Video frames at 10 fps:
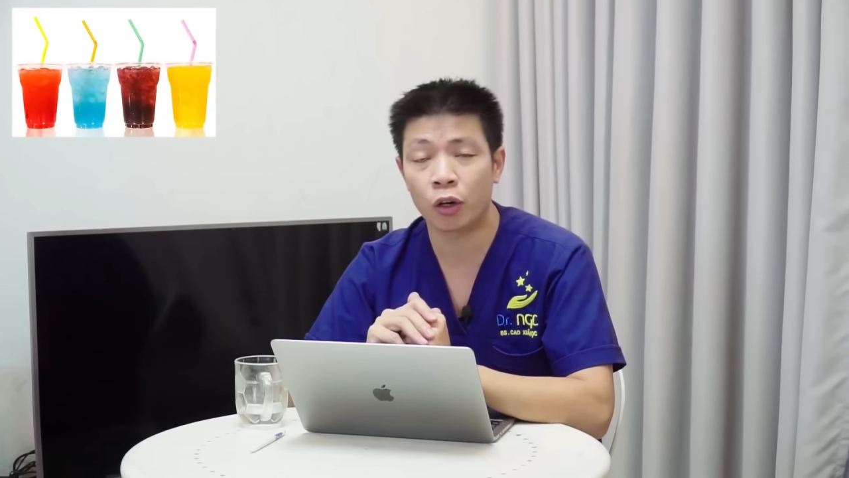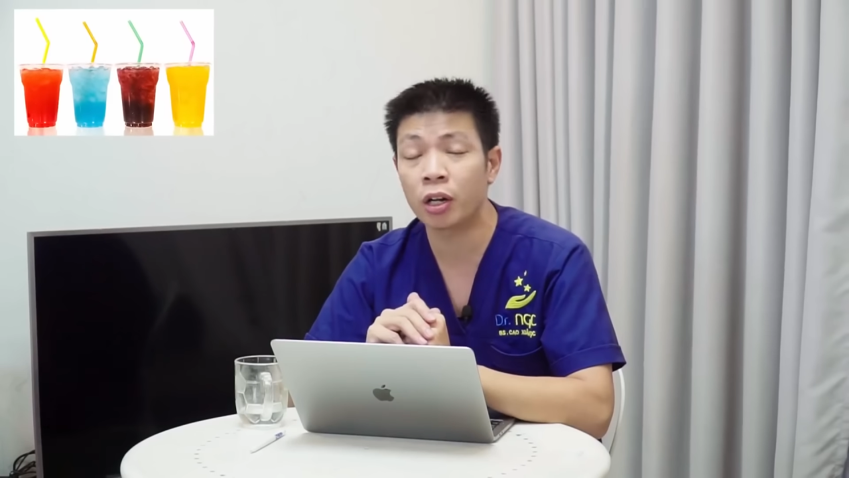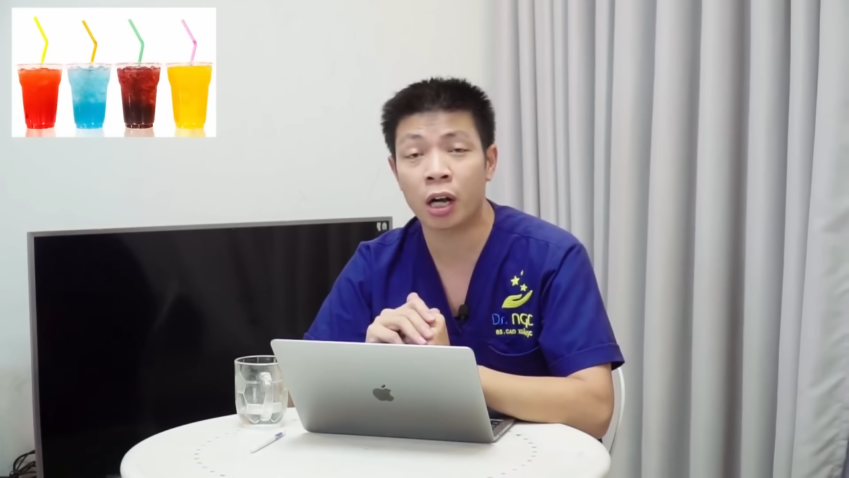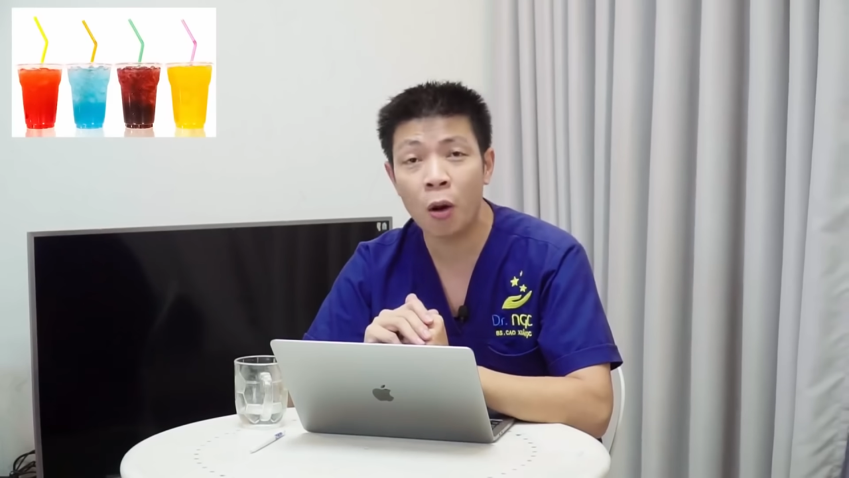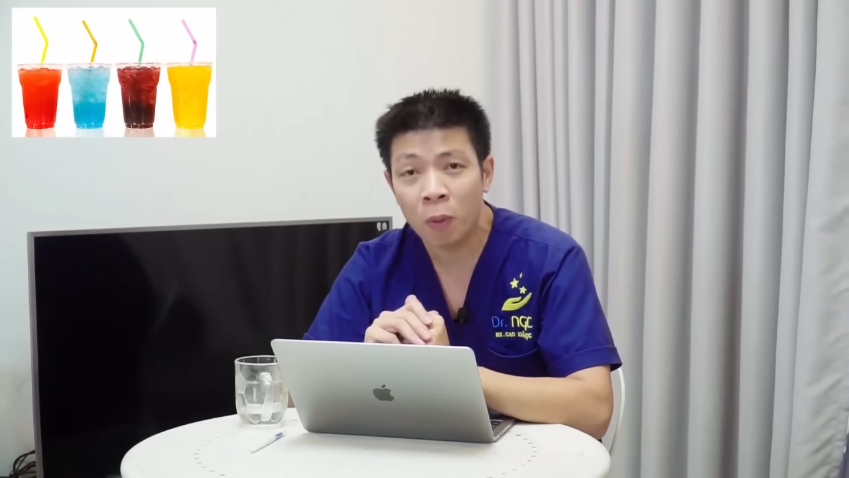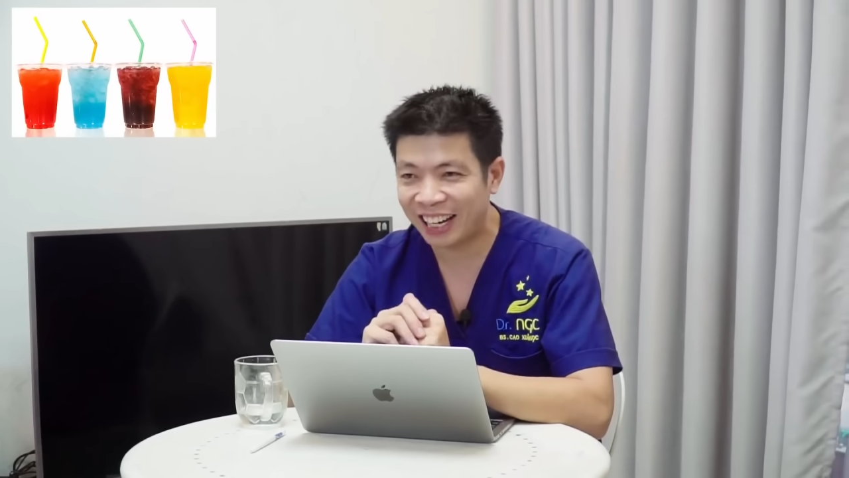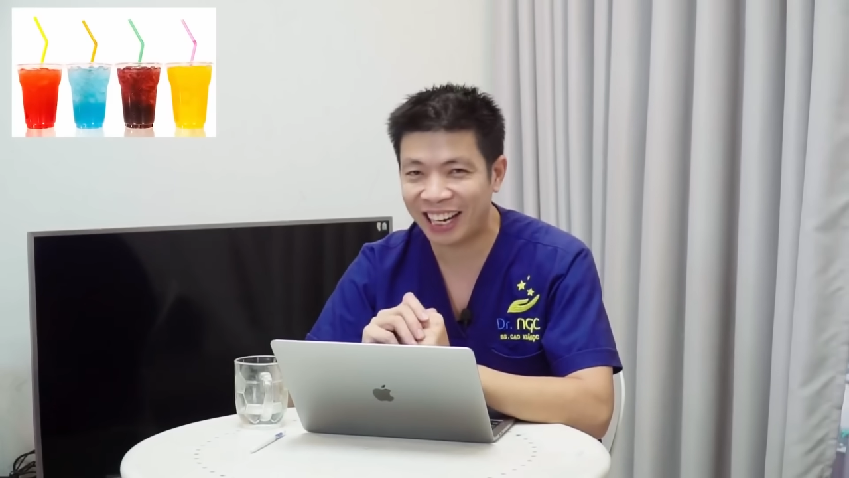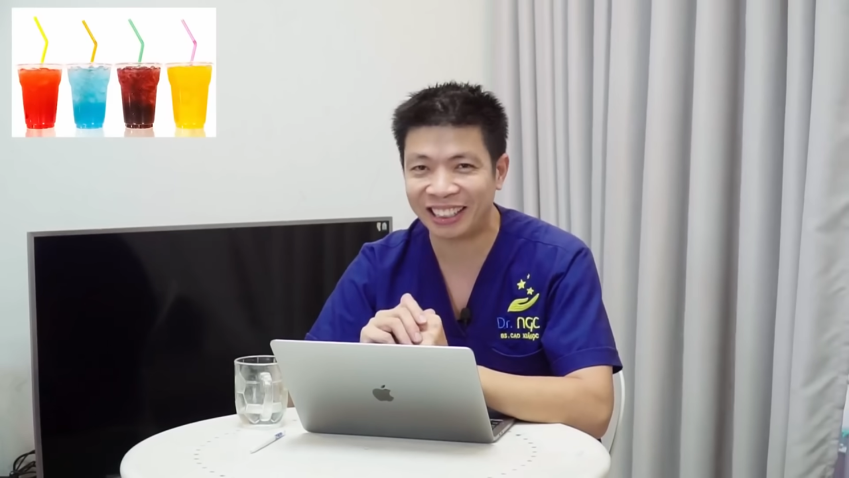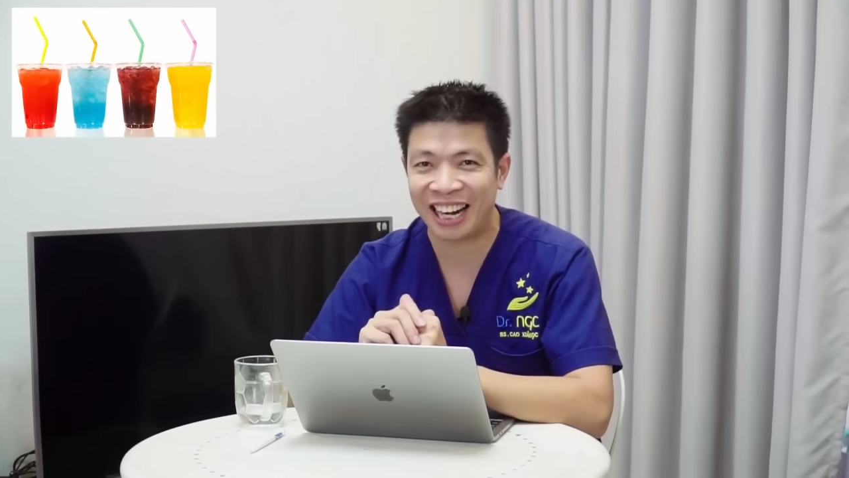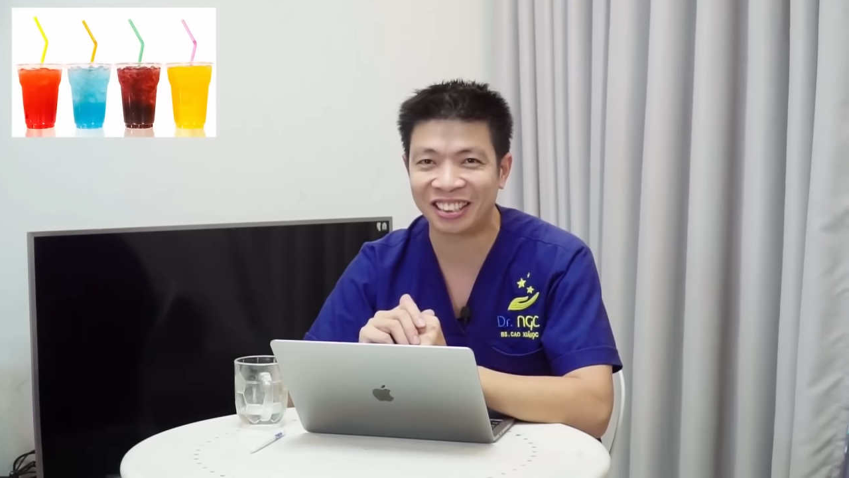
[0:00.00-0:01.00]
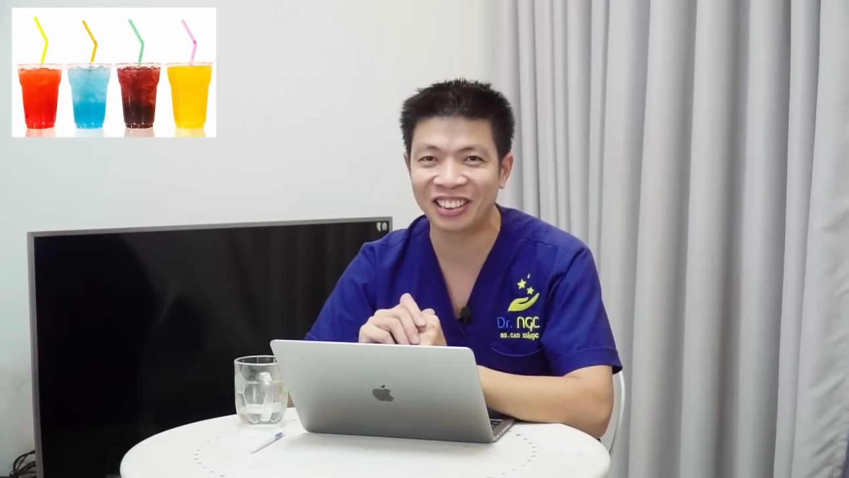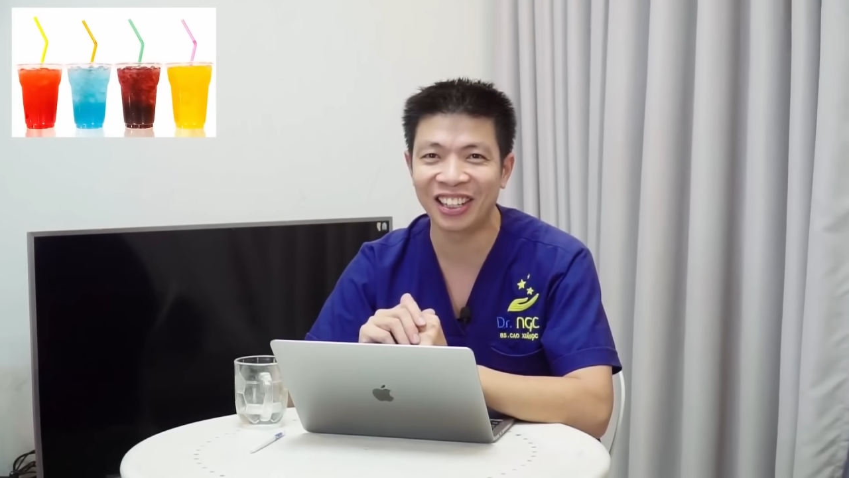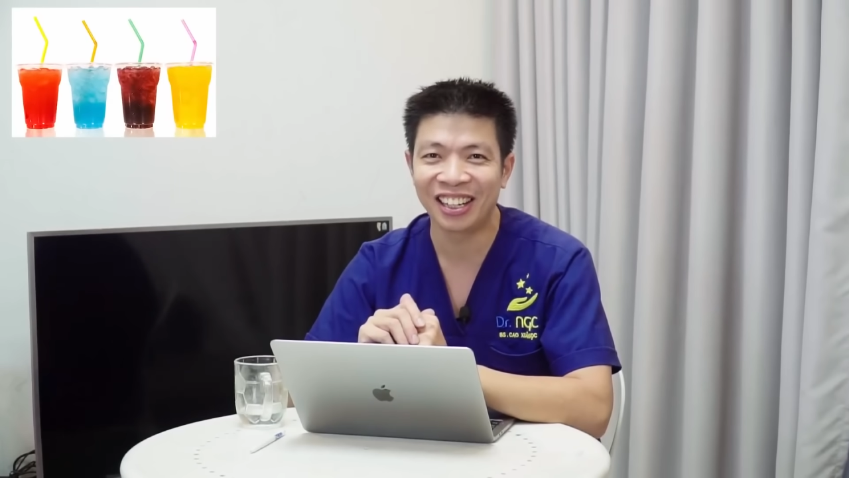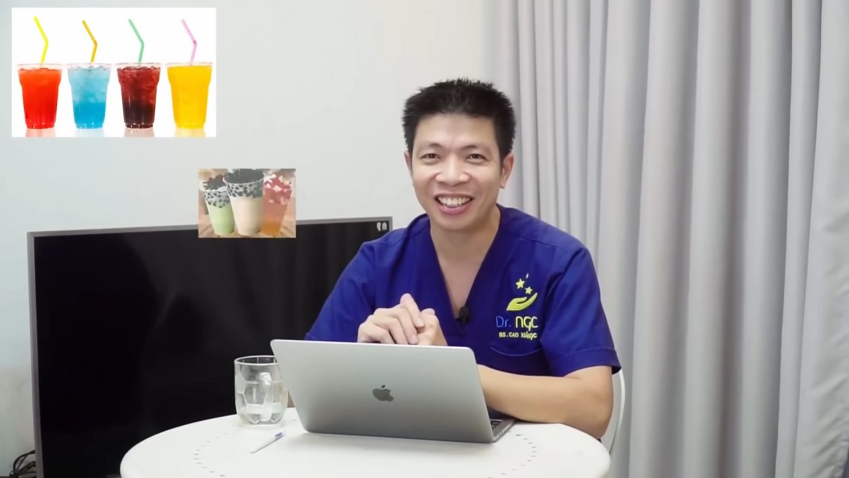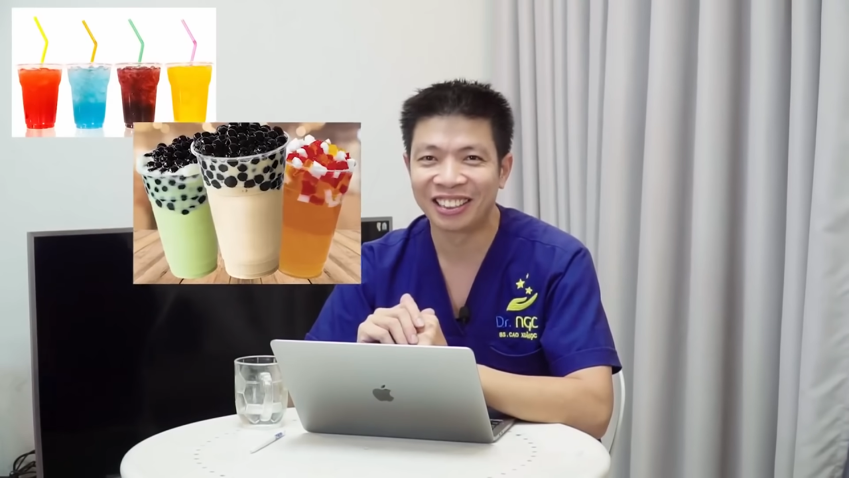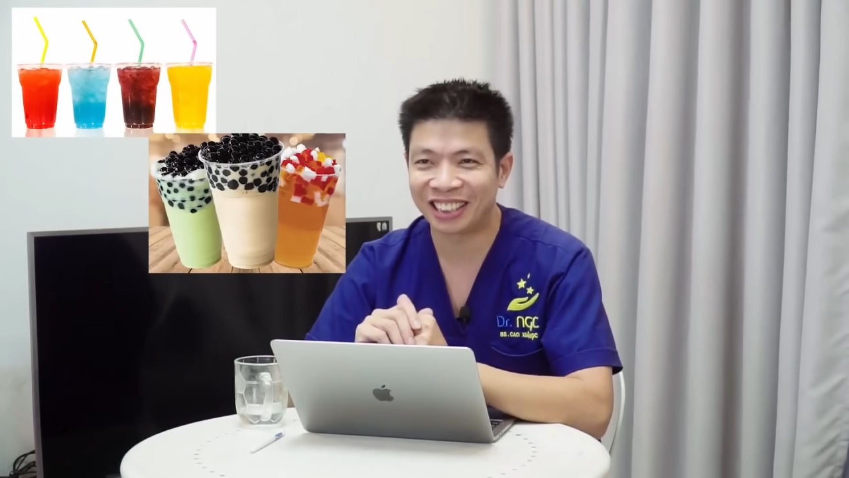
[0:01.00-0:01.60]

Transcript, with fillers: thì có được không hay là trà sữa